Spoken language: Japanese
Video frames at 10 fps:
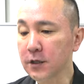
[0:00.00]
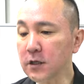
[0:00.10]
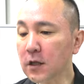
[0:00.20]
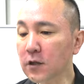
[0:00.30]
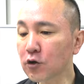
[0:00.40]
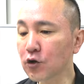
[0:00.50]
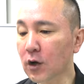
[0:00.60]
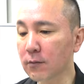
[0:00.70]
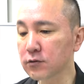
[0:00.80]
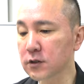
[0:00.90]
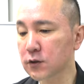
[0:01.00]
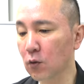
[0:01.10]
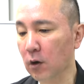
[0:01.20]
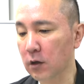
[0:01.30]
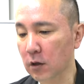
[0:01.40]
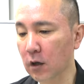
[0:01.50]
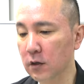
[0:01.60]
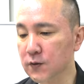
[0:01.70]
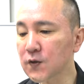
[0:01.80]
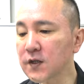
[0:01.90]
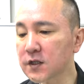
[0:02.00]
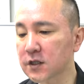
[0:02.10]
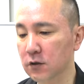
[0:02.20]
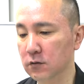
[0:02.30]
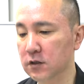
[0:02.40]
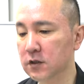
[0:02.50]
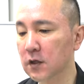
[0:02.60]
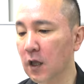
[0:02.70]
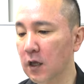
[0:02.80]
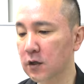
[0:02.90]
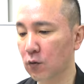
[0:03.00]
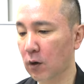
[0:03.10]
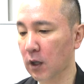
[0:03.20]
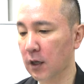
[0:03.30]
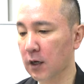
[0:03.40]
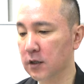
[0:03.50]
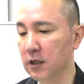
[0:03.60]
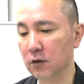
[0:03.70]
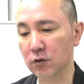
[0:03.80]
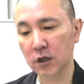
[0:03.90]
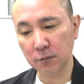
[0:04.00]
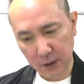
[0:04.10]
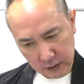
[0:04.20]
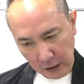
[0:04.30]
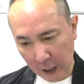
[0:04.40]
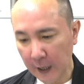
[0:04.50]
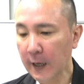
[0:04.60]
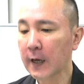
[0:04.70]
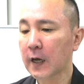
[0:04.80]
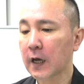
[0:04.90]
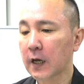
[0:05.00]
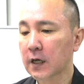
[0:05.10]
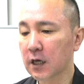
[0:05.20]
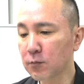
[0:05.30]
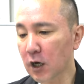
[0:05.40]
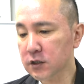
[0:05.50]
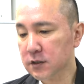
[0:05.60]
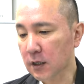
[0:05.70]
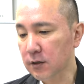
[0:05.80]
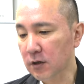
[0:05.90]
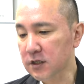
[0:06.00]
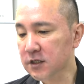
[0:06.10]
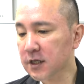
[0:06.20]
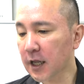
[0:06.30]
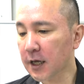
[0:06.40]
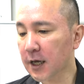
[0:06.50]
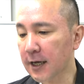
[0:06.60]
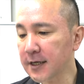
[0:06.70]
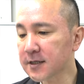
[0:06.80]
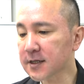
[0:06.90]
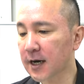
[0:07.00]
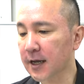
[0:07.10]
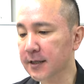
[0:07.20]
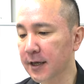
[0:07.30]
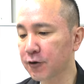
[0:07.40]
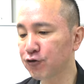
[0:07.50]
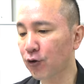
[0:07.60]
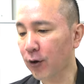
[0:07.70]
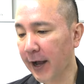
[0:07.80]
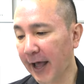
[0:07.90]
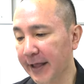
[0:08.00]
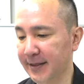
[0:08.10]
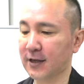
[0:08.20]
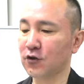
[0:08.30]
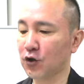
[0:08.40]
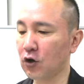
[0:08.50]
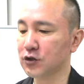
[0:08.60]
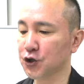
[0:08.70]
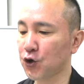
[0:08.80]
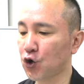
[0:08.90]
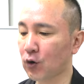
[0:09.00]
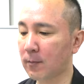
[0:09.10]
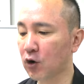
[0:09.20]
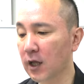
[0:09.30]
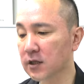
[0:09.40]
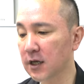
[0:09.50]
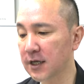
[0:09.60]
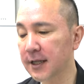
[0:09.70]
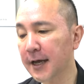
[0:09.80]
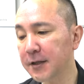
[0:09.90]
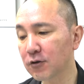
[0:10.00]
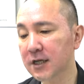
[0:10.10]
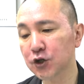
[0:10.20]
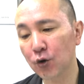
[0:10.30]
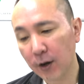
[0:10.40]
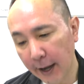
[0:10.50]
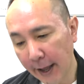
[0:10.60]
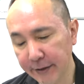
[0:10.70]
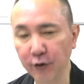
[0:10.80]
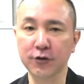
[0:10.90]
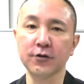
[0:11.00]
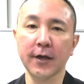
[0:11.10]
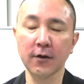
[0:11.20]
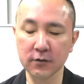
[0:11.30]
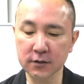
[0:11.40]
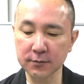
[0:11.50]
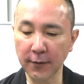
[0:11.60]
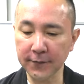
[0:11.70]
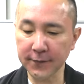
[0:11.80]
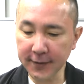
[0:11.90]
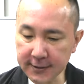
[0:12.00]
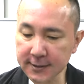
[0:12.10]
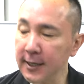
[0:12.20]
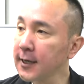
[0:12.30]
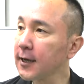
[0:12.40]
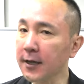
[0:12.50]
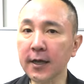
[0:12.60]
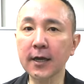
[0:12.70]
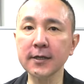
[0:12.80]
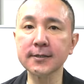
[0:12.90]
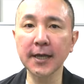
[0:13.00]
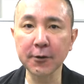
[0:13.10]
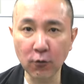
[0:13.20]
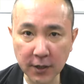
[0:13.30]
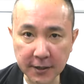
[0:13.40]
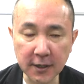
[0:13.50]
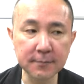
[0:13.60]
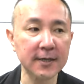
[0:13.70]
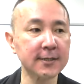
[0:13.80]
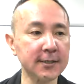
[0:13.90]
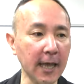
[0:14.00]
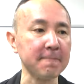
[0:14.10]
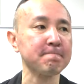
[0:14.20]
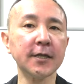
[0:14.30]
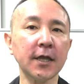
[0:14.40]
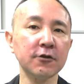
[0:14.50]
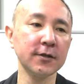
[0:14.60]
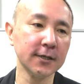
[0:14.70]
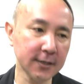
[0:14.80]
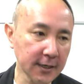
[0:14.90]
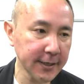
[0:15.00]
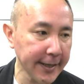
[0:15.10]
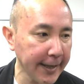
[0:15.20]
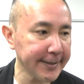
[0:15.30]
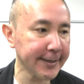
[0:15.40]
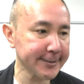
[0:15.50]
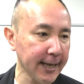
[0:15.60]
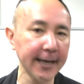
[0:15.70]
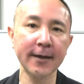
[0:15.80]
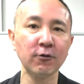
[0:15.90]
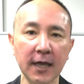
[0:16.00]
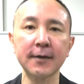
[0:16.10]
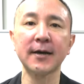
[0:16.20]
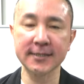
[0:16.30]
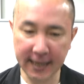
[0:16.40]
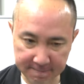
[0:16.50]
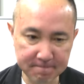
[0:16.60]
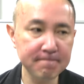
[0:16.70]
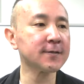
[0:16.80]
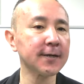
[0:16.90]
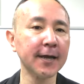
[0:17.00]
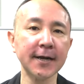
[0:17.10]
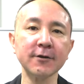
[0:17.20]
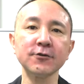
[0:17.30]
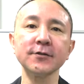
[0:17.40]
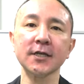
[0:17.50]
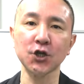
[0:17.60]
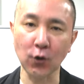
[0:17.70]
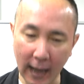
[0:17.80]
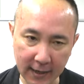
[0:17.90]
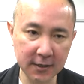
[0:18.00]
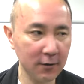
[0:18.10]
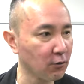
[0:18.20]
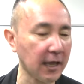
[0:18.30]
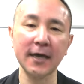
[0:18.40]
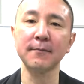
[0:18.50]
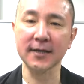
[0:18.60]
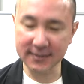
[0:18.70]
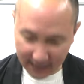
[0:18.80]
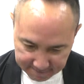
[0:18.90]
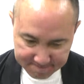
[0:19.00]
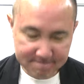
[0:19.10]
任天堂の株主総会で、スイッチの次世代機の話題が出たと聞きました。ゲーム会社さんには次世代機がいつから出るのかなどの情報はもらっていないのでしょうかというご質問です。はい、えー、一切お答えできません。来てるんですか来てないんですか、えー、答えません。いつぐらいから来るんでしょうか答えません。